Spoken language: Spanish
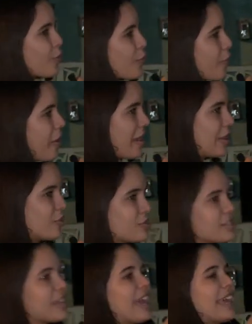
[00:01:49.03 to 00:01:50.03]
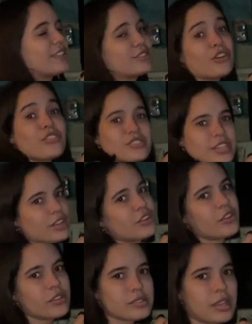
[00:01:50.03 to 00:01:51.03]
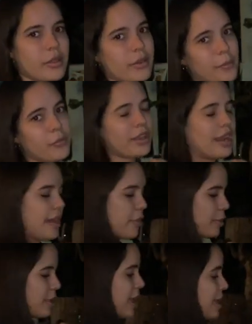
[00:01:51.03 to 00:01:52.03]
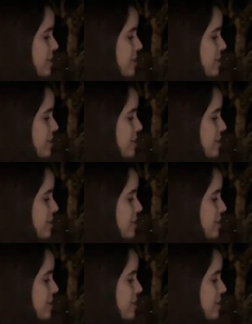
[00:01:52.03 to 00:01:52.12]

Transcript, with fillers: cubanos entonces no celebramos la Navidad